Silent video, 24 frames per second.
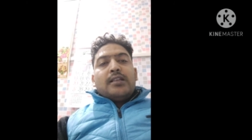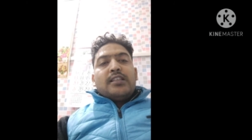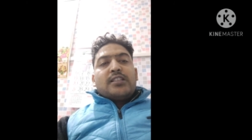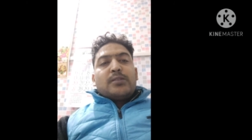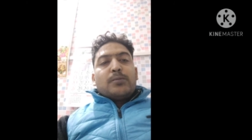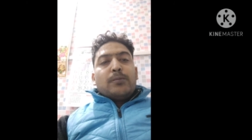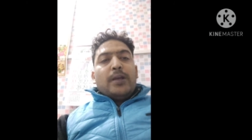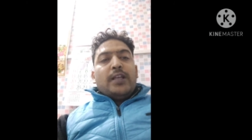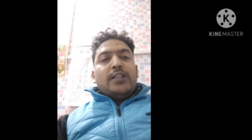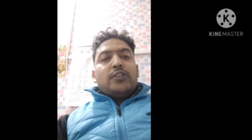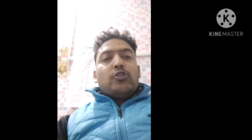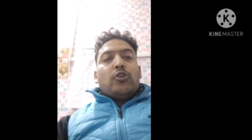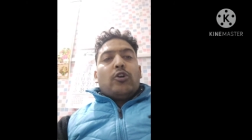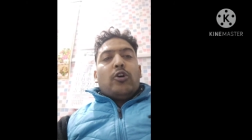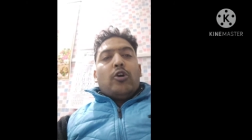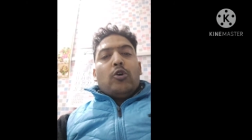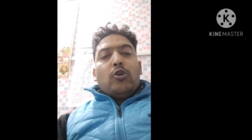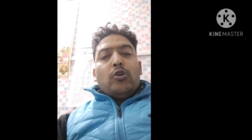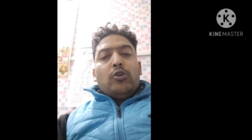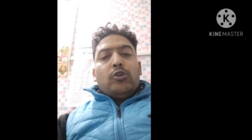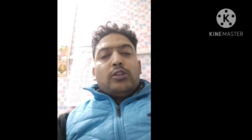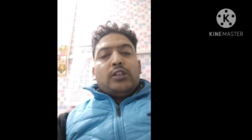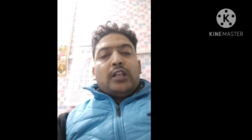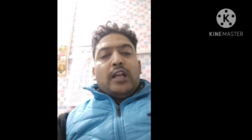इसमें जो
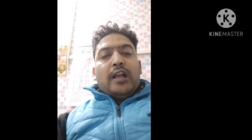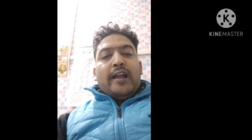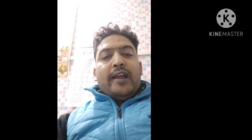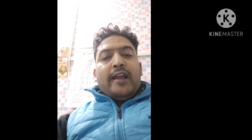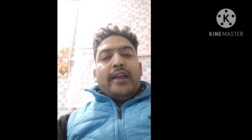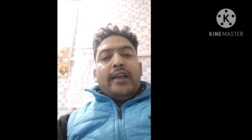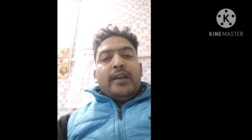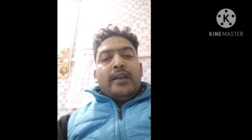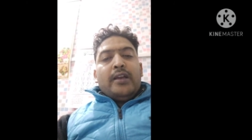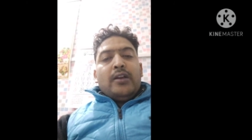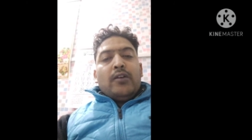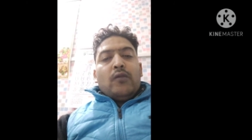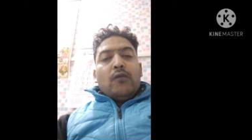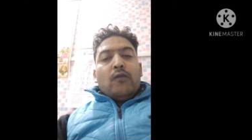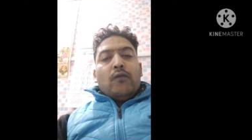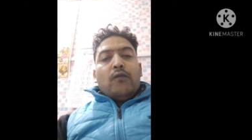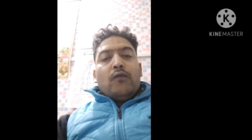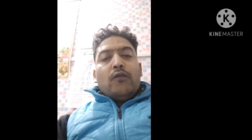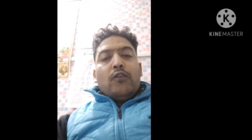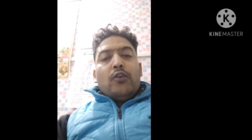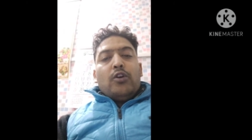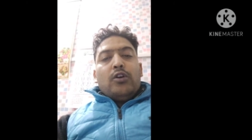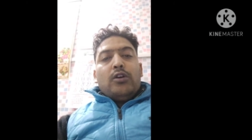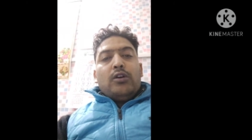होता है
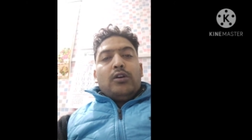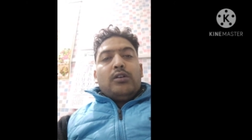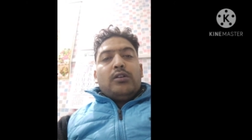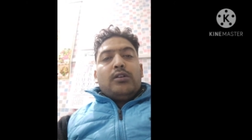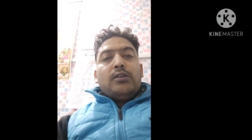वो